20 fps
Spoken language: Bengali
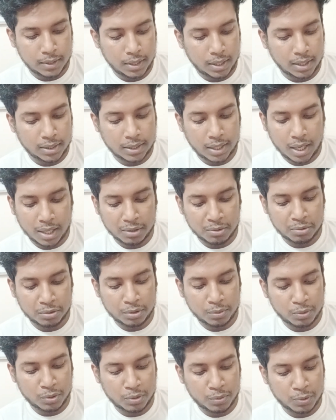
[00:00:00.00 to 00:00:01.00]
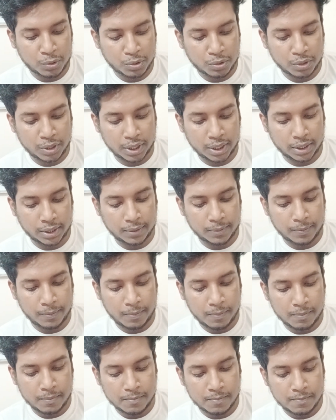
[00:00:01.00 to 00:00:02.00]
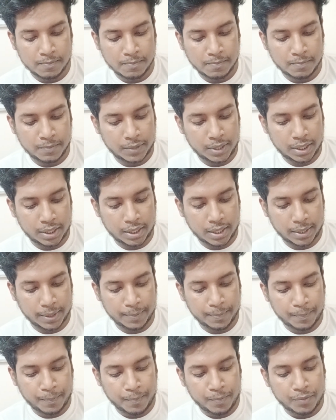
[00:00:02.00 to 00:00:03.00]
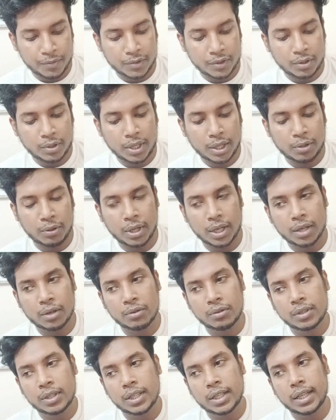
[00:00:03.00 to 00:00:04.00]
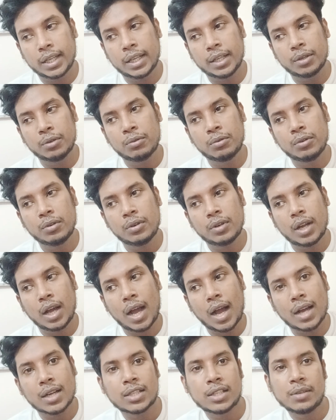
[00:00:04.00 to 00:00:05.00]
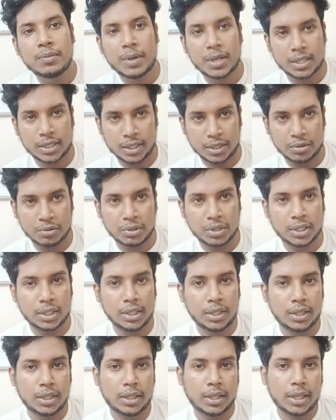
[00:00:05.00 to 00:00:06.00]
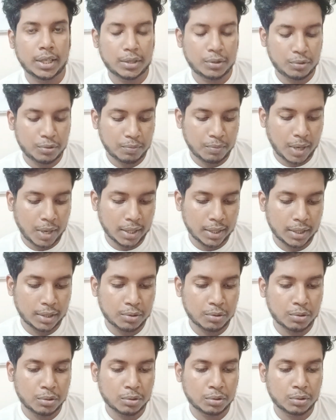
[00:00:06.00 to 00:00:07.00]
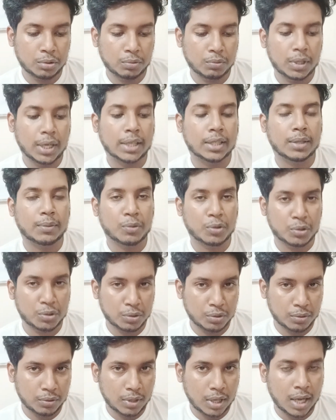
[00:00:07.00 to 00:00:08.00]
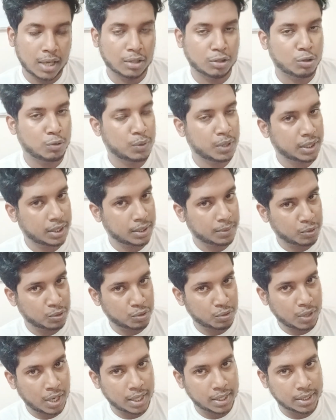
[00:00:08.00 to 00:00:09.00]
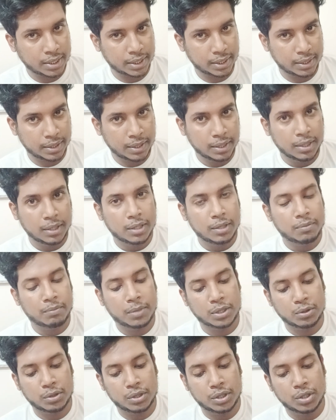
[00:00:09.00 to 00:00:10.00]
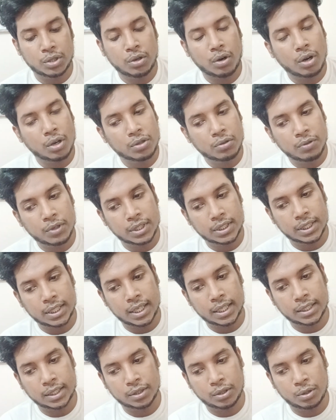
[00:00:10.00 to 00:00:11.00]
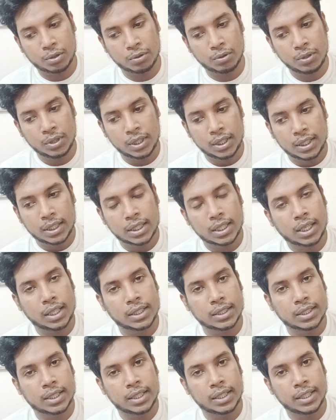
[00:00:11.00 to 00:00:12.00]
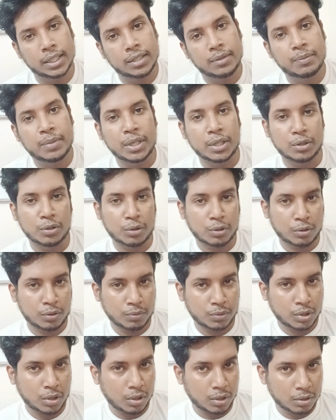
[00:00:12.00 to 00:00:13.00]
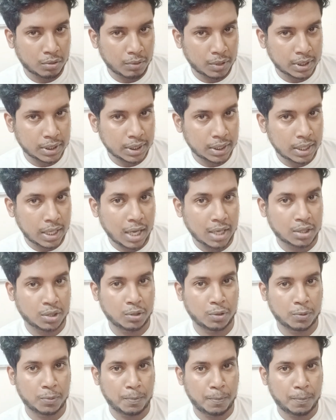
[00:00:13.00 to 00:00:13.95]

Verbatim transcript: আচ্ছা আর গুরুত্বপূর্ণ প্রশ্নই নেই তিনটাই তো দেখো এখন এইগুলোর আশেপাশে যদি একটু বাইরের কোনো একটা প্রশ্ন আনকমন একটা প্রশ্ন আসে বা যদি শর্ট কোয়েশ্চেন একটা ধরো কালচার নিয়ে একটা ভিন্ন রকম শর্ট কোয়েশ্চেন আসলো